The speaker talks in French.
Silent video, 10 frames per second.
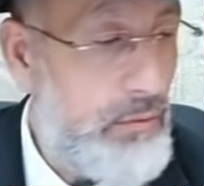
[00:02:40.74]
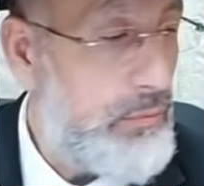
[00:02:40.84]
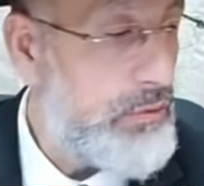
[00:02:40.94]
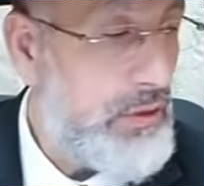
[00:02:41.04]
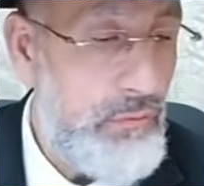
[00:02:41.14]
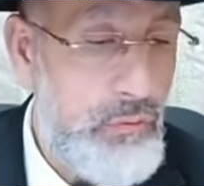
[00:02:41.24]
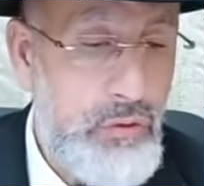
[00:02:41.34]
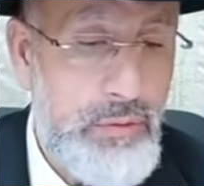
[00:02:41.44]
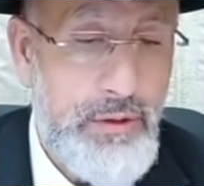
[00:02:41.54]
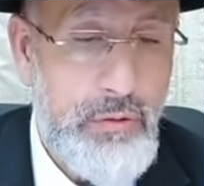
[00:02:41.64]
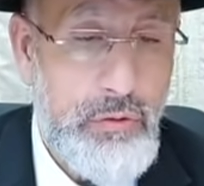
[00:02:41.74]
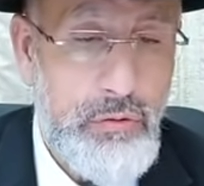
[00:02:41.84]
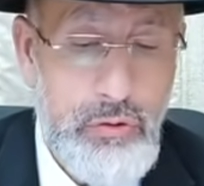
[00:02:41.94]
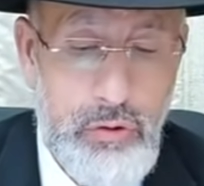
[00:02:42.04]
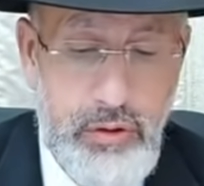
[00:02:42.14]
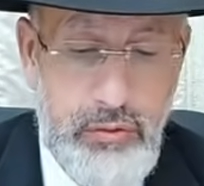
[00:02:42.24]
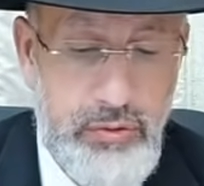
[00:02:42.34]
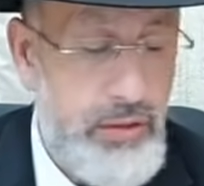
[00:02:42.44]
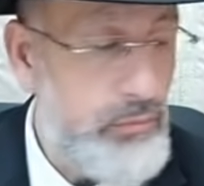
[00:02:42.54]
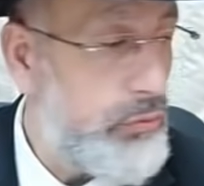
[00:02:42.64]
On pensera à vous tous, et bien entendu, une grande
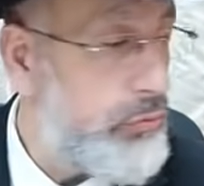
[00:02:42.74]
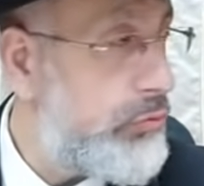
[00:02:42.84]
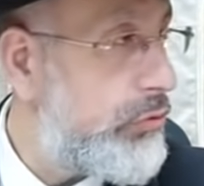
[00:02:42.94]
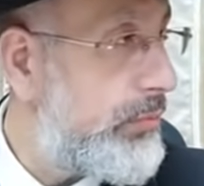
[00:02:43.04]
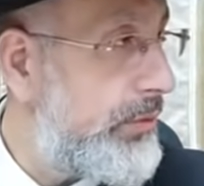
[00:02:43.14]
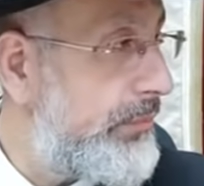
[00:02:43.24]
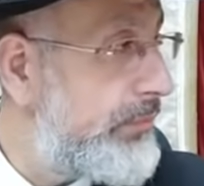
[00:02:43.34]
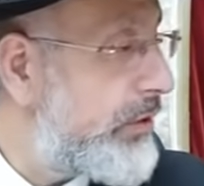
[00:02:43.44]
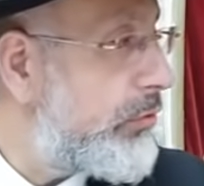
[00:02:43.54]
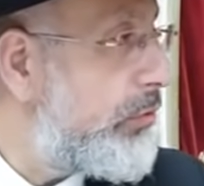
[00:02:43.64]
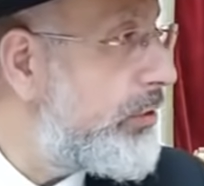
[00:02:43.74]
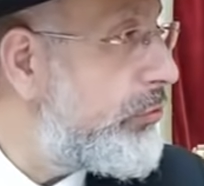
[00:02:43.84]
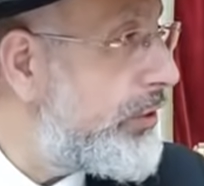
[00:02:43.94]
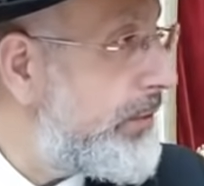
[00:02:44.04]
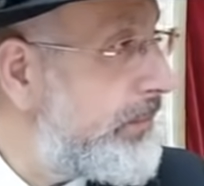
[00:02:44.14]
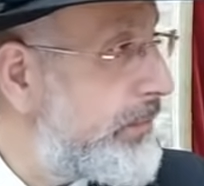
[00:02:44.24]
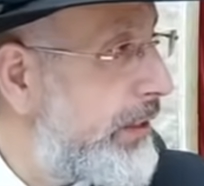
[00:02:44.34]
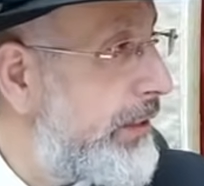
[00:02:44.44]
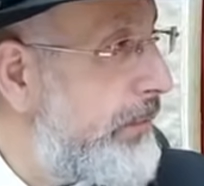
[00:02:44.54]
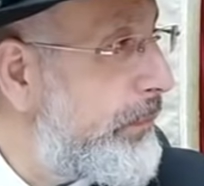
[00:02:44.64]
réussite pour tous nos tormim. Peut-être qu'on étudie,
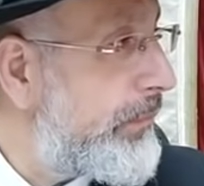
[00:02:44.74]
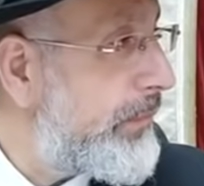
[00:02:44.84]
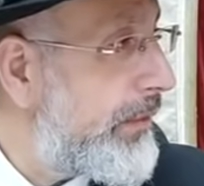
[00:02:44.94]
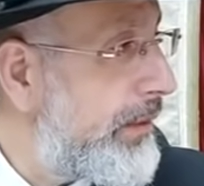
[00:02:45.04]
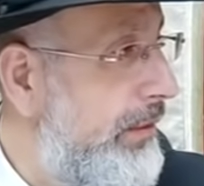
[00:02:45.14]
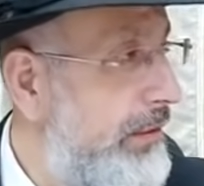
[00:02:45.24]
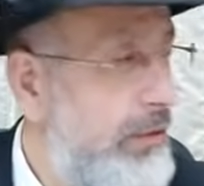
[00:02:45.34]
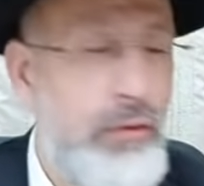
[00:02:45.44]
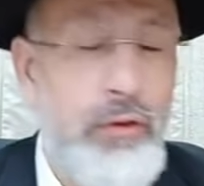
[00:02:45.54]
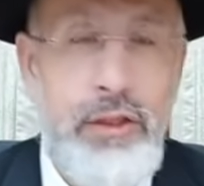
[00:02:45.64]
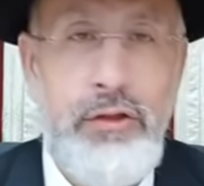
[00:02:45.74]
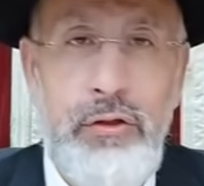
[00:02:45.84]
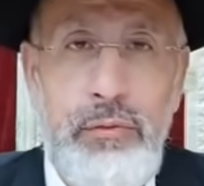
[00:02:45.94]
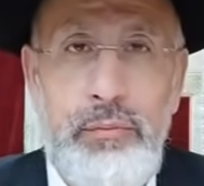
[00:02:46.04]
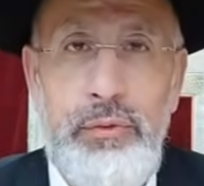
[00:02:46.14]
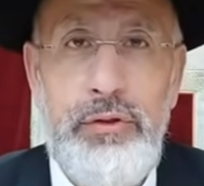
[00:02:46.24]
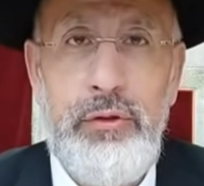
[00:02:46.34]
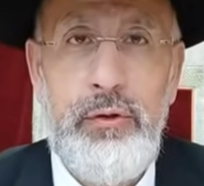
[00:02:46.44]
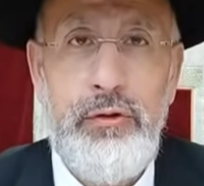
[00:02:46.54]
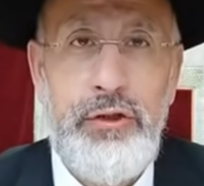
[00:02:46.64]
ça y est. tant que les gens puissent
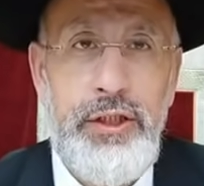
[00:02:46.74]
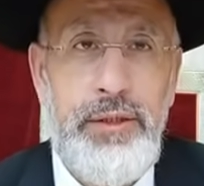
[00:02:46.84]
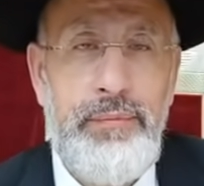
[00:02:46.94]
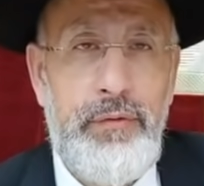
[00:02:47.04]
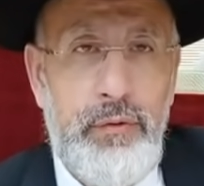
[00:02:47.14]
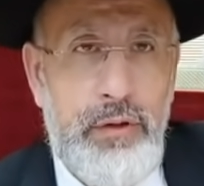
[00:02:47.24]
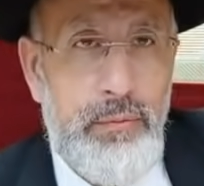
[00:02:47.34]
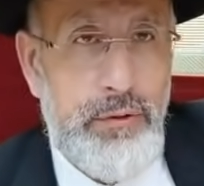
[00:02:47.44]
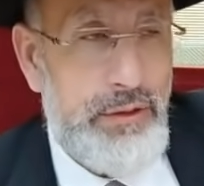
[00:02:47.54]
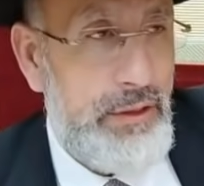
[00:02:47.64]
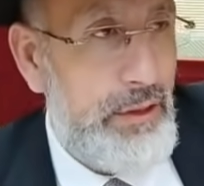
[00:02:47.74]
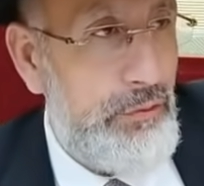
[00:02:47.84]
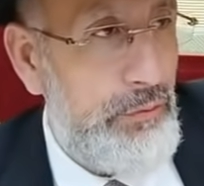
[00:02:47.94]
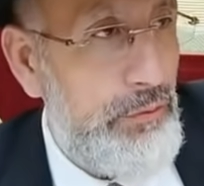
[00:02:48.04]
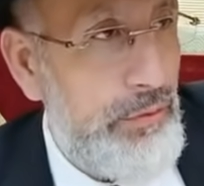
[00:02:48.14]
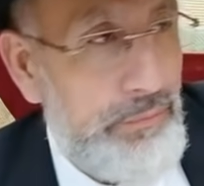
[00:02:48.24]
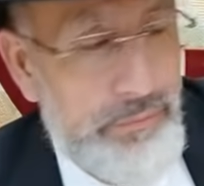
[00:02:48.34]
se brancher, on commence cette étude